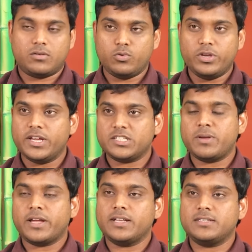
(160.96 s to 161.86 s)
టూ ఇయర్స్
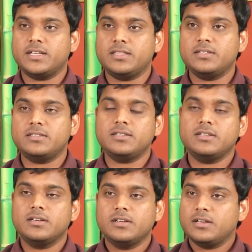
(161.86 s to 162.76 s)
బ్యాక్ ఎక్స్రే తీసి
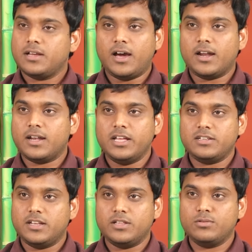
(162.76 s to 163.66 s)
కార్ట్లేజ్
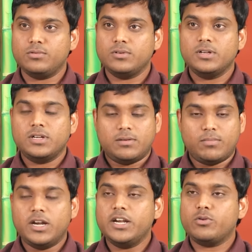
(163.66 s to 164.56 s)
లేదు
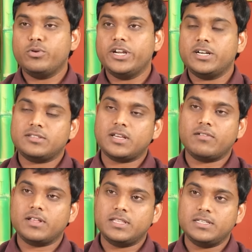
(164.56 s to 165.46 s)
మళ్ళీ టూ ఇయర్స్
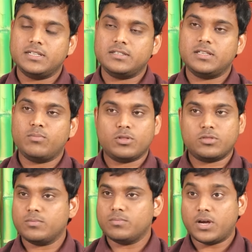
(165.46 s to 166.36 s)
తర్వాత తీసేస్తే
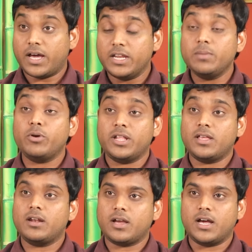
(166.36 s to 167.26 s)
మొత్తం
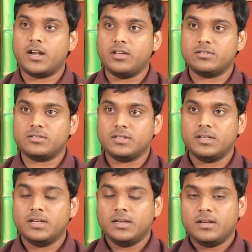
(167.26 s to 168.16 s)
అరిగిపోయిందని కార్ట్లేజ్ వచ్చింది
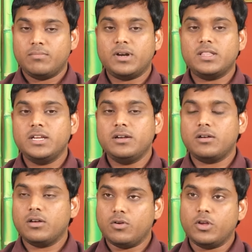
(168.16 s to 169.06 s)
బట్
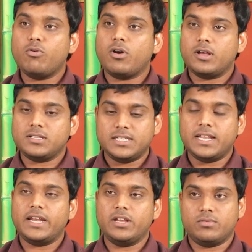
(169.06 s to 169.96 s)
దీంట్లో ఇంకొక
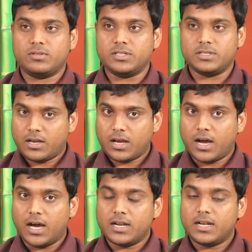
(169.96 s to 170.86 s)
సినారియో ఉంది
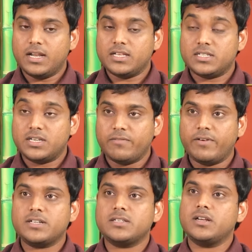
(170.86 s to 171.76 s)
కార్ట్లేజ్
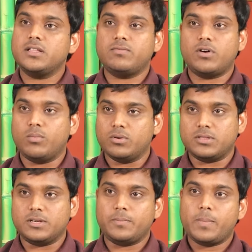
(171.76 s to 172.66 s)
డిఫెక్ట్స్ అనేది ఫామ్
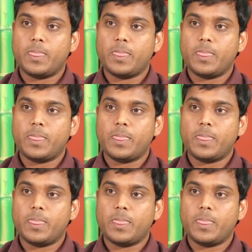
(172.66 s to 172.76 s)
అవుతాయి